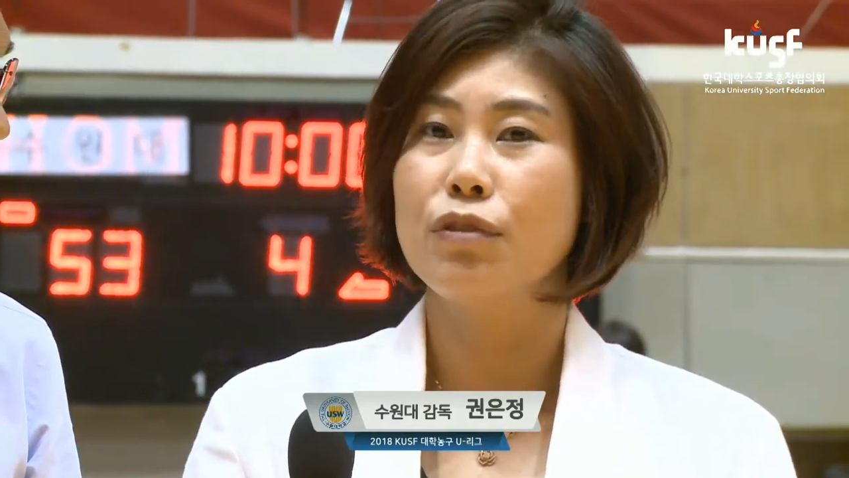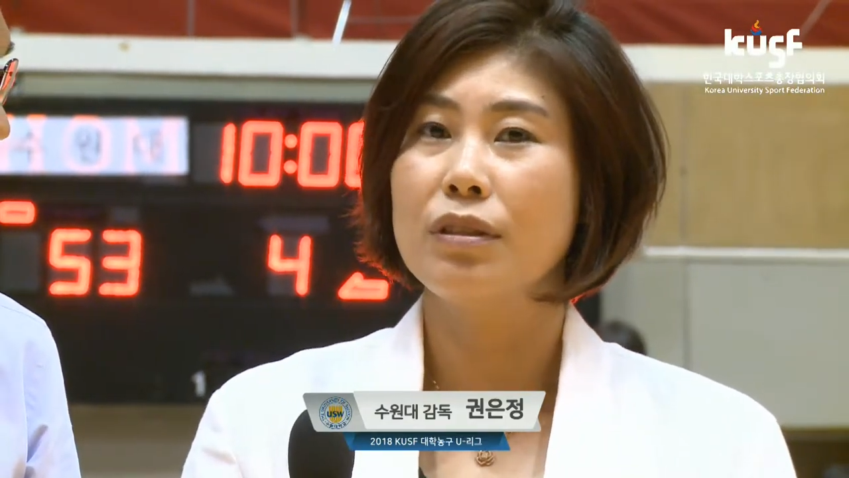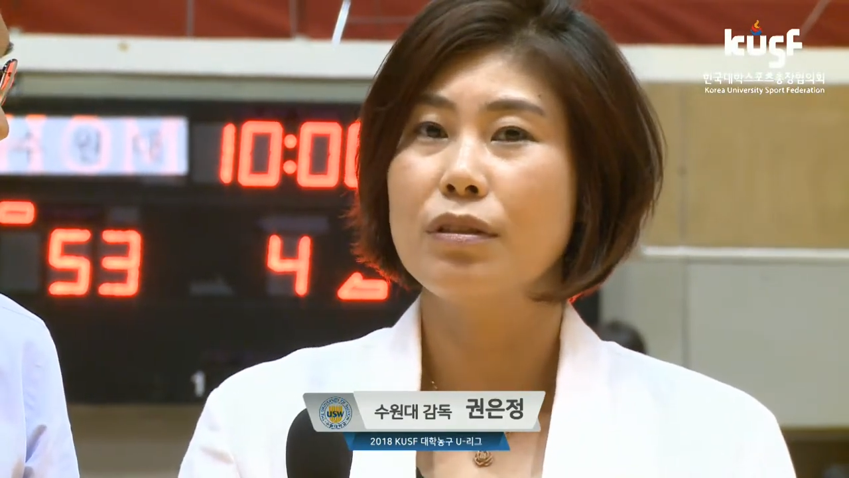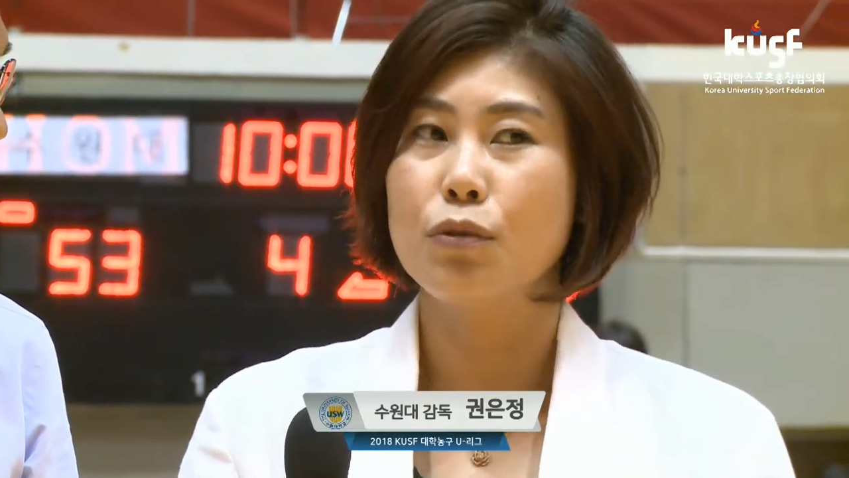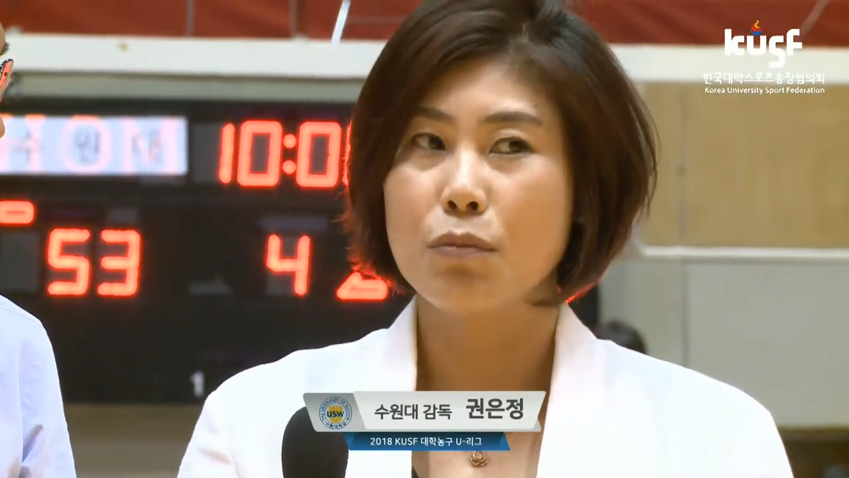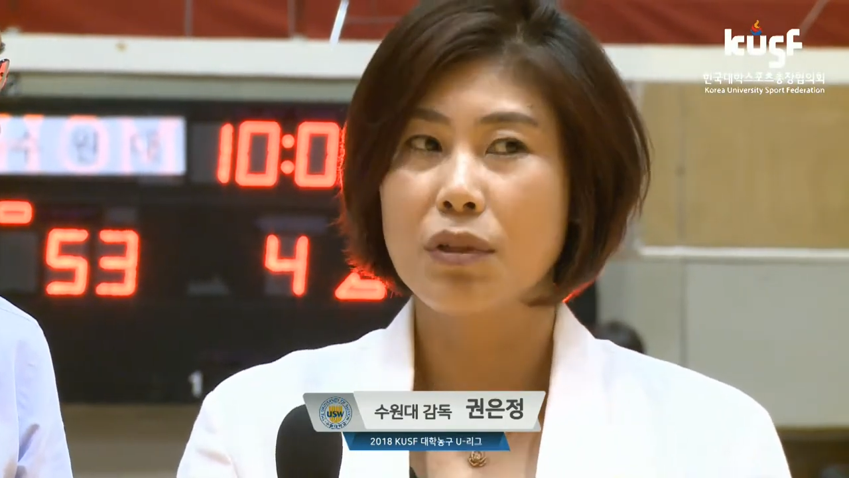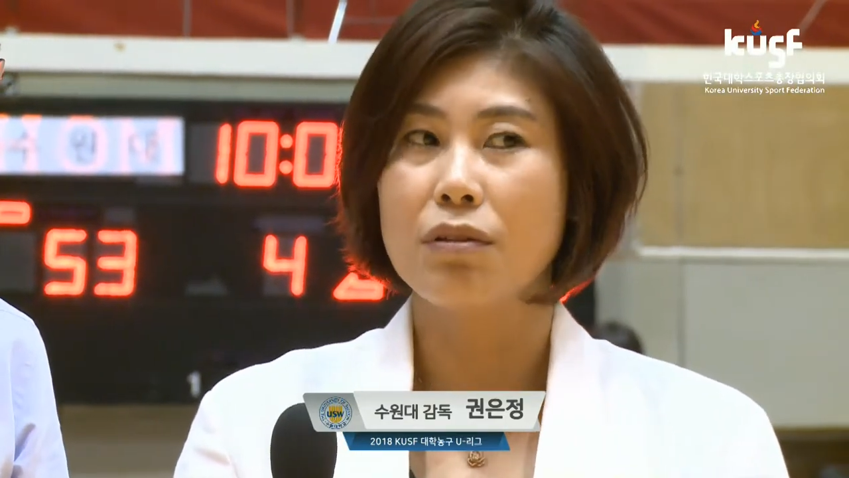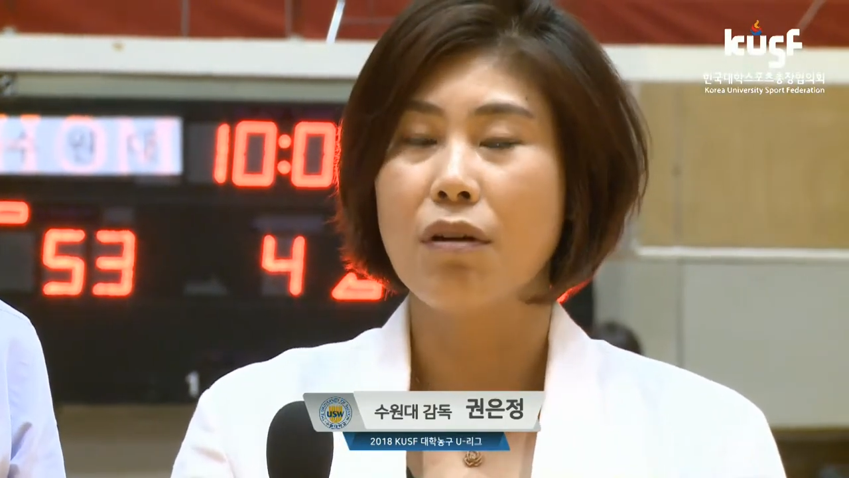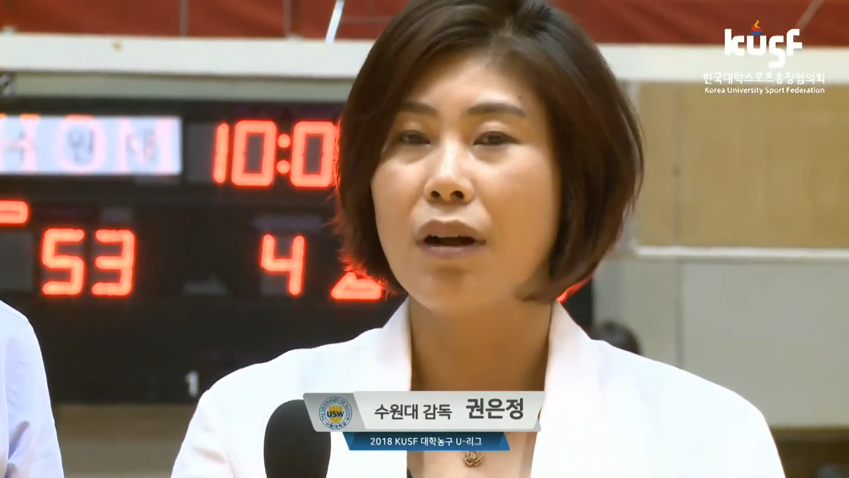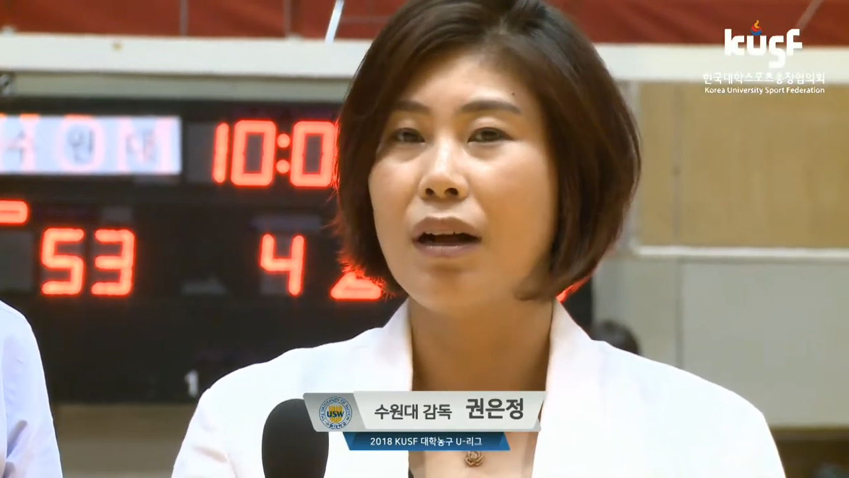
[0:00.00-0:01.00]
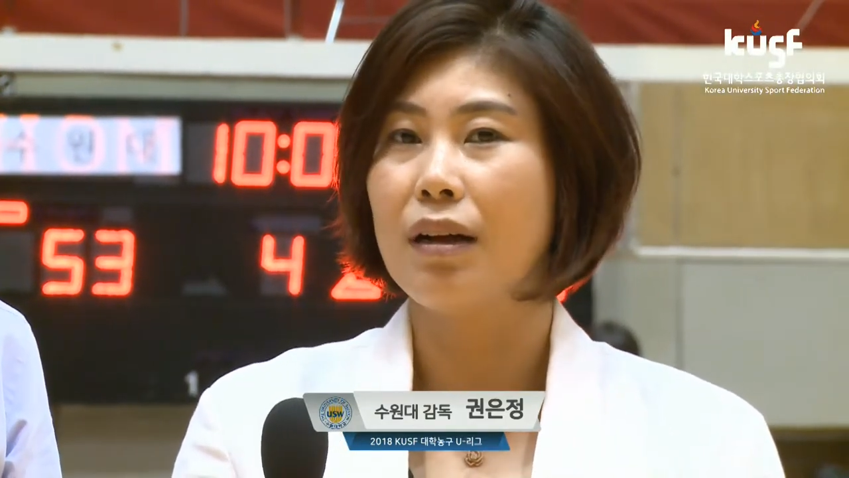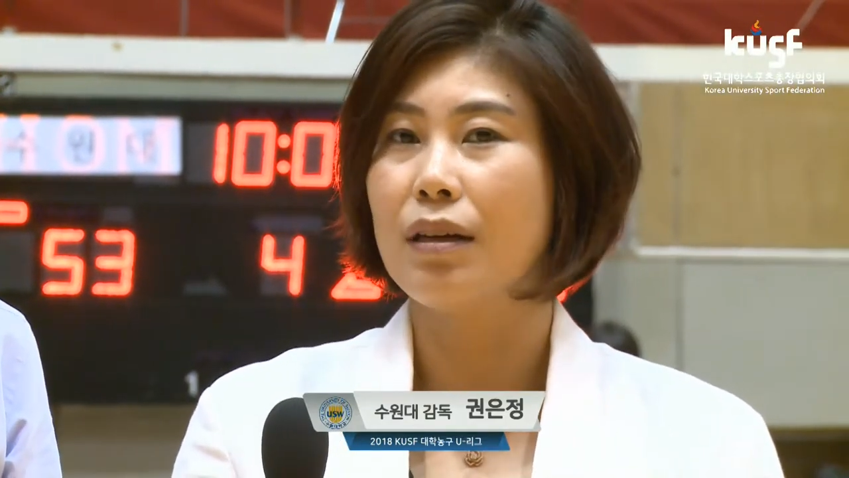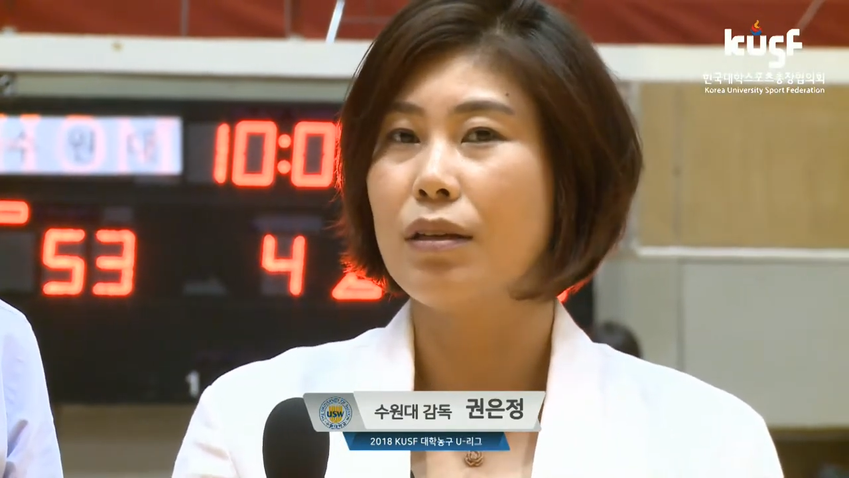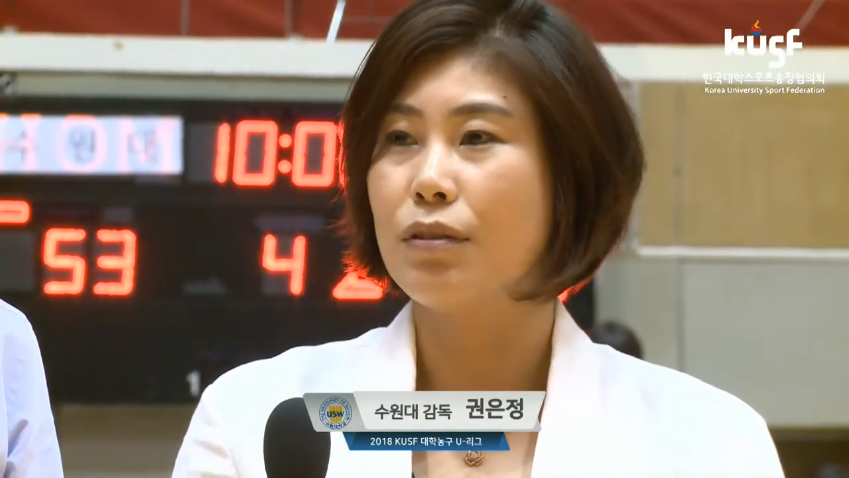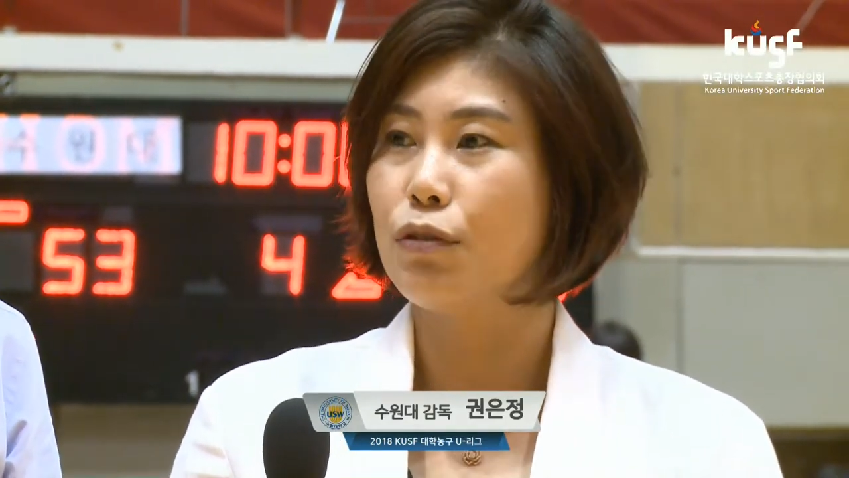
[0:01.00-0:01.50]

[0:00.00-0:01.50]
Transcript: 우리는 좀 더더 더 강하게